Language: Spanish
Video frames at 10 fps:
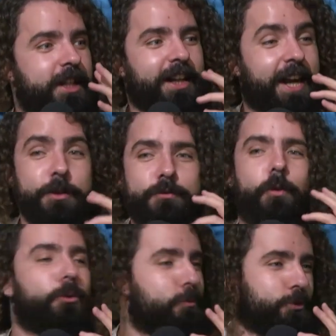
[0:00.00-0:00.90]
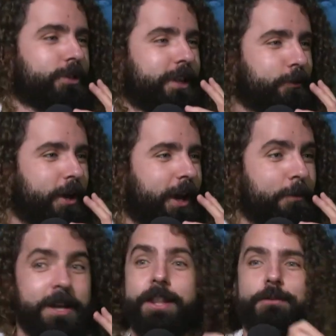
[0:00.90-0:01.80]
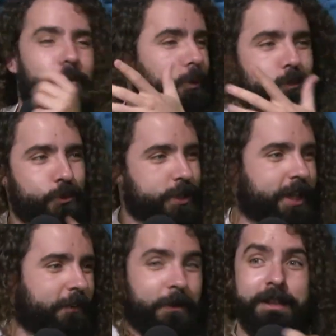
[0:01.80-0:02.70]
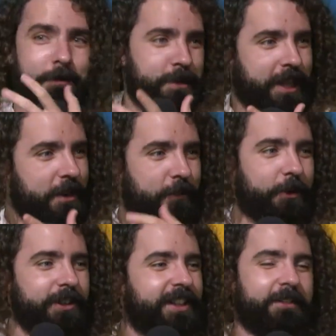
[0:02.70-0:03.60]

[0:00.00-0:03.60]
que disfruto mucho hacer en una cabina y disfruto mucho hacer frente a mi teléfono.